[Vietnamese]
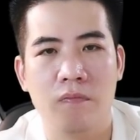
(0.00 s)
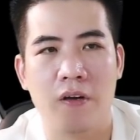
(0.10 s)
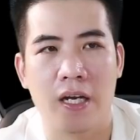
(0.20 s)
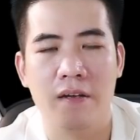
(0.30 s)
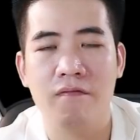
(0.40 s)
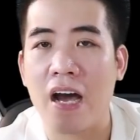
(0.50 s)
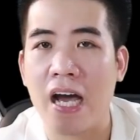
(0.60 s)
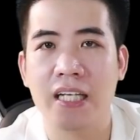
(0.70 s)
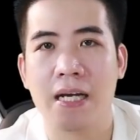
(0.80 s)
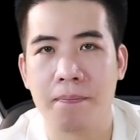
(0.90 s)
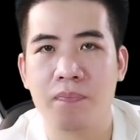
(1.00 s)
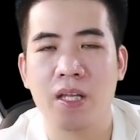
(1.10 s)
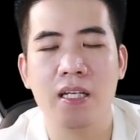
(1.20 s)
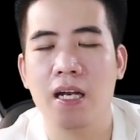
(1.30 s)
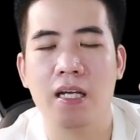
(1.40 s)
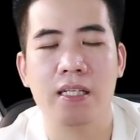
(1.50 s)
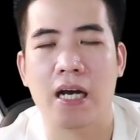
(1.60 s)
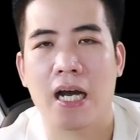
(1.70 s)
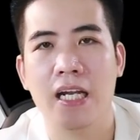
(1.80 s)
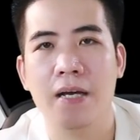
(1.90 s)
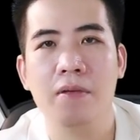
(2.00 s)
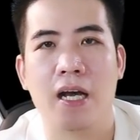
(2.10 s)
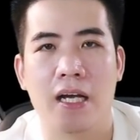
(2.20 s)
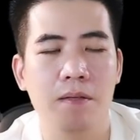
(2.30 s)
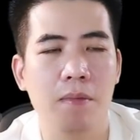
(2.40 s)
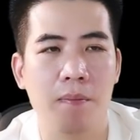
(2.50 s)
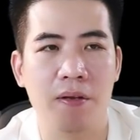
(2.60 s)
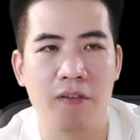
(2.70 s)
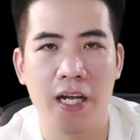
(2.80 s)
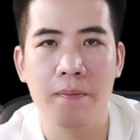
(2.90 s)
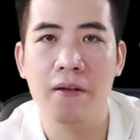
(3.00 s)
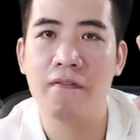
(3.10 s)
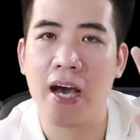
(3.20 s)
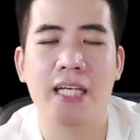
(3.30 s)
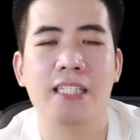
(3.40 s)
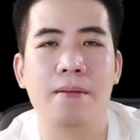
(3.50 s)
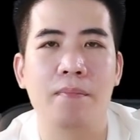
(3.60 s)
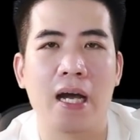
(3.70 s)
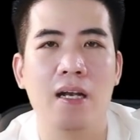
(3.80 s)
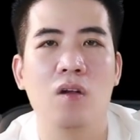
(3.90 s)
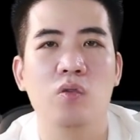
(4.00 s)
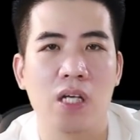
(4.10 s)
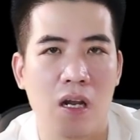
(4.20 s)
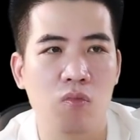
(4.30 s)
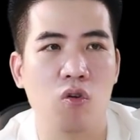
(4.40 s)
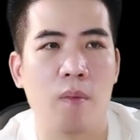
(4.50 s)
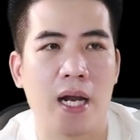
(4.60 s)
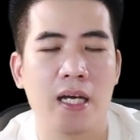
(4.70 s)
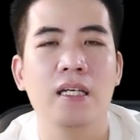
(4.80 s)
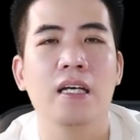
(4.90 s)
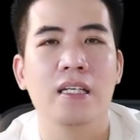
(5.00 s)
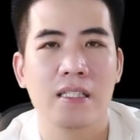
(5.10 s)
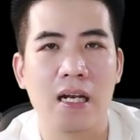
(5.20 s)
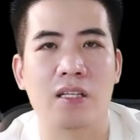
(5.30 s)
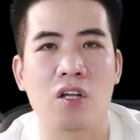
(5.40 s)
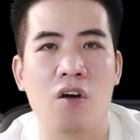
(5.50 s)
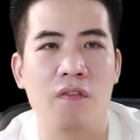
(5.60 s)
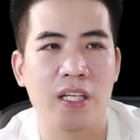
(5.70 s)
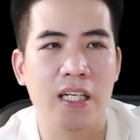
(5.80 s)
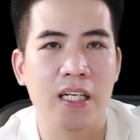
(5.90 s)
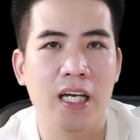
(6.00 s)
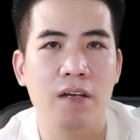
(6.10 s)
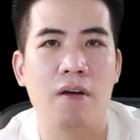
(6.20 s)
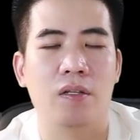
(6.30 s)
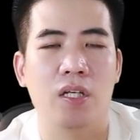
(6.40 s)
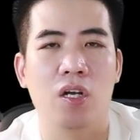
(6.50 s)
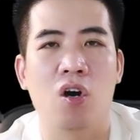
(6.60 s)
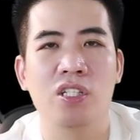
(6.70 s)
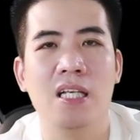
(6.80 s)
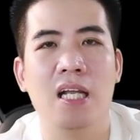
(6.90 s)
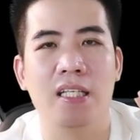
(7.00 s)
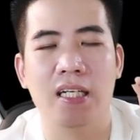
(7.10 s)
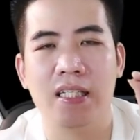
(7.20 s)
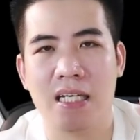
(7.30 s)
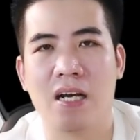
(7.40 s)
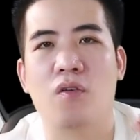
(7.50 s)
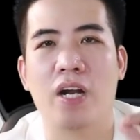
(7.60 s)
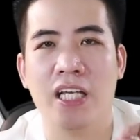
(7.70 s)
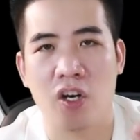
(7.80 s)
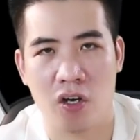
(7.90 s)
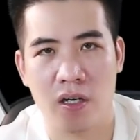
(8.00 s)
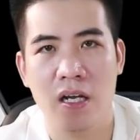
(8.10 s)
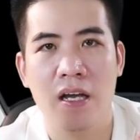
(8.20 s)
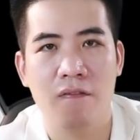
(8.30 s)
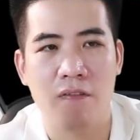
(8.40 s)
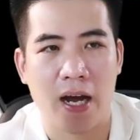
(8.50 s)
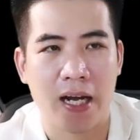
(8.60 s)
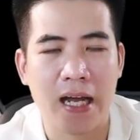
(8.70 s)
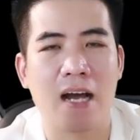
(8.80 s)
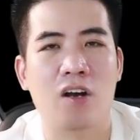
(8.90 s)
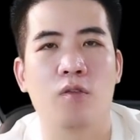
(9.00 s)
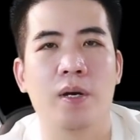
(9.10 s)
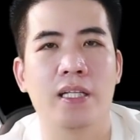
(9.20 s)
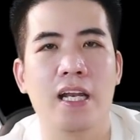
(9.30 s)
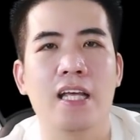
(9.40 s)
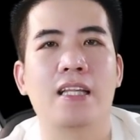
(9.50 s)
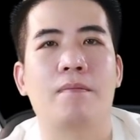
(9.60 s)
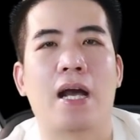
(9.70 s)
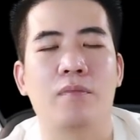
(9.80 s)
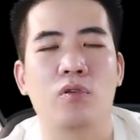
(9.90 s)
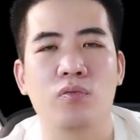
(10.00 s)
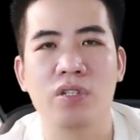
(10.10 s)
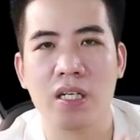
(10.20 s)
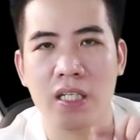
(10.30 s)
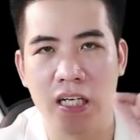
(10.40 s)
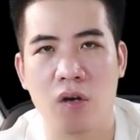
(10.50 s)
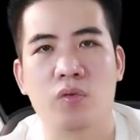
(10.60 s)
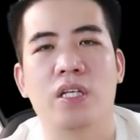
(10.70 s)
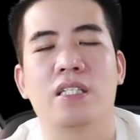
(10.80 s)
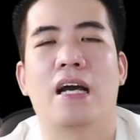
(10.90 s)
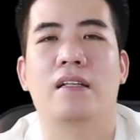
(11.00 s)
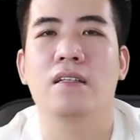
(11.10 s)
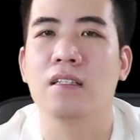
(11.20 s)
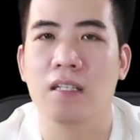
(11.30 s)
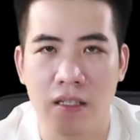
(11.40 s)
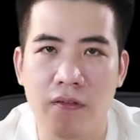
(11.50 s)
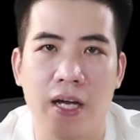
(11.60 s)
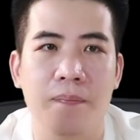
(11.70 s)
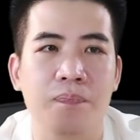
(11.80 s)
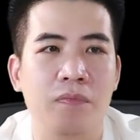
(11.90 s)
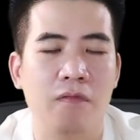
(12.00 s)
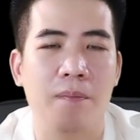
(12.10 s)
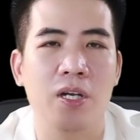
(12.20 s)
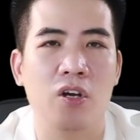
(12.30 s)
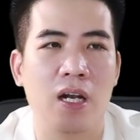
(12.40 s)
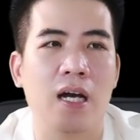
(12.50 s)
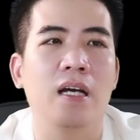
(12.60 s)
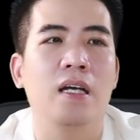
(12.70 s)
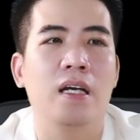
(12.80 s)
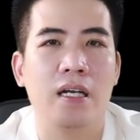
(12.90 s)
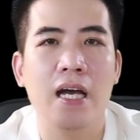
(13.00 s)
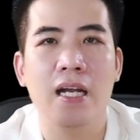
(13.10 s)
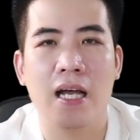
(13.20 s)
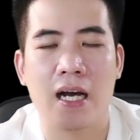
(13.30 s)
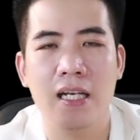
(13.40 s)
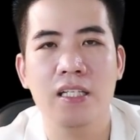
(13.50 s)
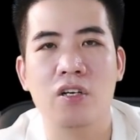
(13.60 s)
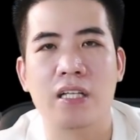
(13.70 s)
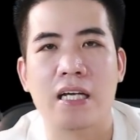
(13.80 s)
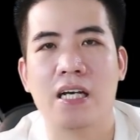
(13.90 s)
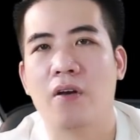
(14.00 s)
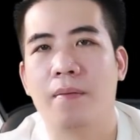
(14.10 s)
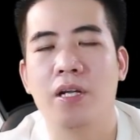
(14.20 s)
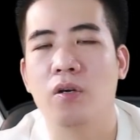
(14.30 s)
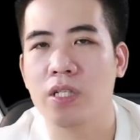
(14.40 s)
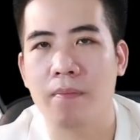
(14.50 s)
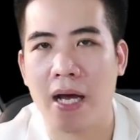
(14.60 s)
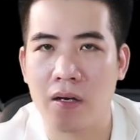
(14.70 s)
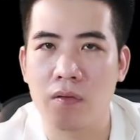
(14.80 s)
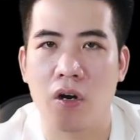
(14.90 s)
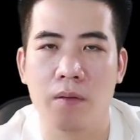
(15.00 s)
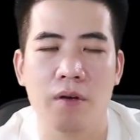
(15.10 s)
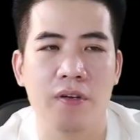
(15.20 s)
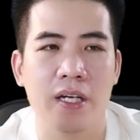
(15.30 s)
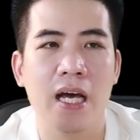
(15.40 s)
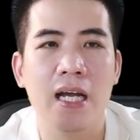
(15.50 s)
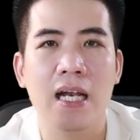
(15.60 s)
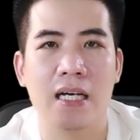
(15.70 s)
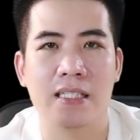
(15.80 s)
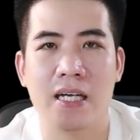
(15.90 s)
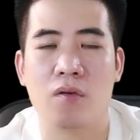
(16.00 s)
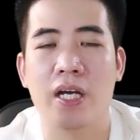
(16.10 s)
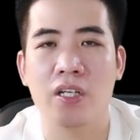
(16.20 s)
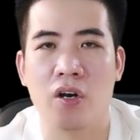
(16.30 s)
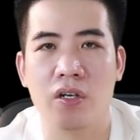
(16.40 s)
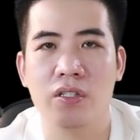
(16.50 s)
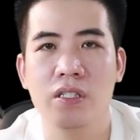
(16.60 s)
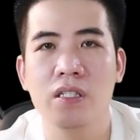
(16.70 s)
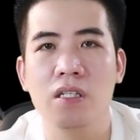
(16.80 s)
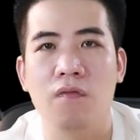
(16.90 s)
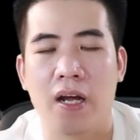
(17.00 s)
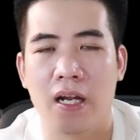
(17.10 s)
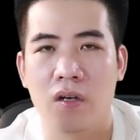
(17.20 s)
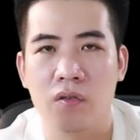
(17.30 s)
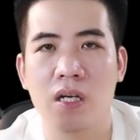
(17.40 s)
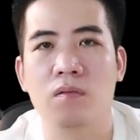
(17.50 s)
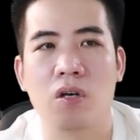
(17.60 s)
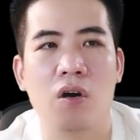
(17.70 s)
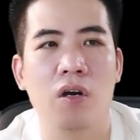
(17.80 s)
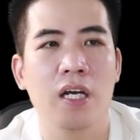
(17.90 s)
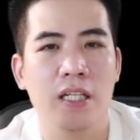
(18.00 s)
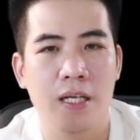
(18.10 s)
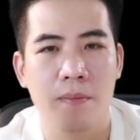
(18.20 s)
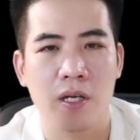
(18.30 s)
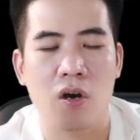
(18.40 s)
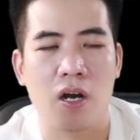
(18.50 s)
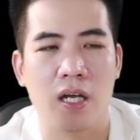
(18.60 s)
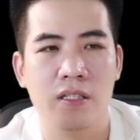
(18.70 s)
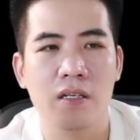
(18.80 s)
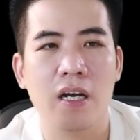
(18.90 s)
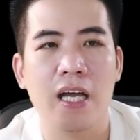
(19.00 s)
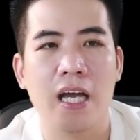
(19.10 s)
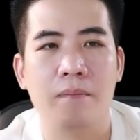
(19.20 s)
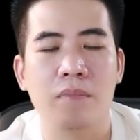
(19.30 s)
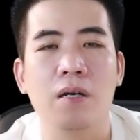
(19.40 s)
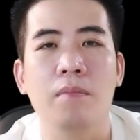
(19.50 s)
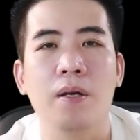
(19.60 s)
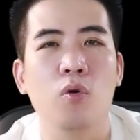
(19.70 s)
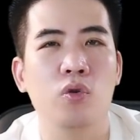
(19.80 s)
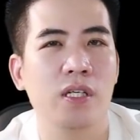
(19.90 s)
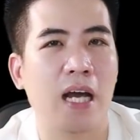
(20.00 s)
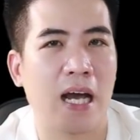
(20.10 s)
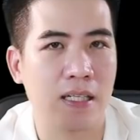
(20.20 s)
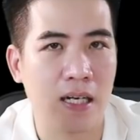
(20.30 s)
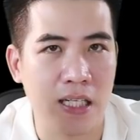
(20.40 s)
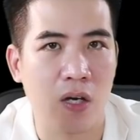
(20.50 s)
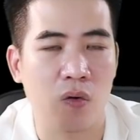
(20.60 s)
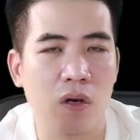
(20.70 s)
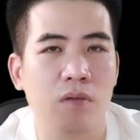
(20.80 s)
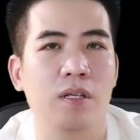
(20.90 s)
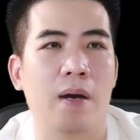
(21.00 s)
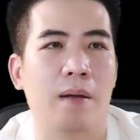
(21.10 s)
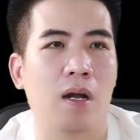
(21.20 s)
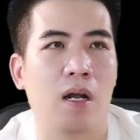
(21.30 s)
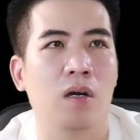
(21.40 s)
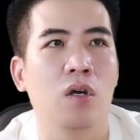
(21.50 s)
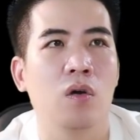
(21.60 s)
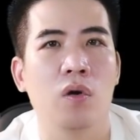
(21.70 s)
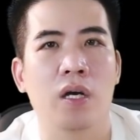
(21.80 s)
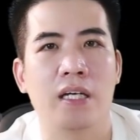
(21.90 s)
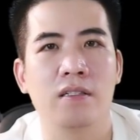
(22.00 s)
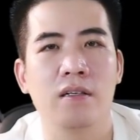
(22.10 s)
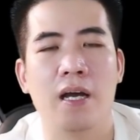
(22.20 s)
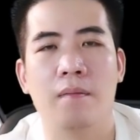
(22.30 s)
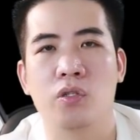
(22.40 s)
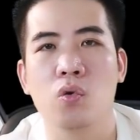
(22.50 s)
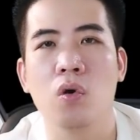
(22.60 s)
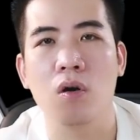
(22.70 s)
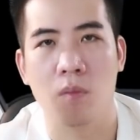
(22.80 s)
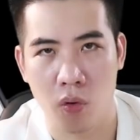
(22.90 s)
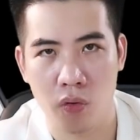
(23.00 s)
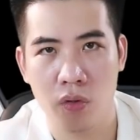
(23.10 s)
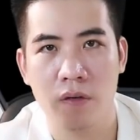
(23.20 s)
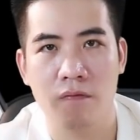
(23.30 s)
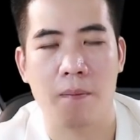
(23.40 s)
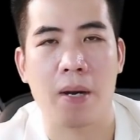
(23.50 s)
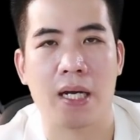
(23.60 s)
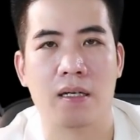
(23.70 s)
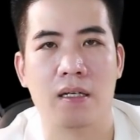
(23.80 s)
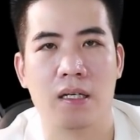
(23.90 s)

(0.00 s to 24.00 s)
phải đến vài trăm tất nhiên là chẳng ai đếm được cả nhưng mà mình phải đếm đến vài trăm cái lỗ chân lông của bạn đấy rất là to và nhìn kỹ vào thì đó chính là những cái sẹo đáy nhọn và khách hàng của mình thì đến thăm khám cũng rất nhiều tình trạng tương tự như vậy và mình nói là đây là cái lý do tại sao em điều trị mãi không khỏi bởi vì đây là sẹo đáy nhọn chứ không phải là lỗ chân lông to thì mình có hỏi là trước đây em từng bị mụn trứng cá rất là nhiều đúng không thì bạn bảo là ôi ngày xưa em là chúa của mụn và mặt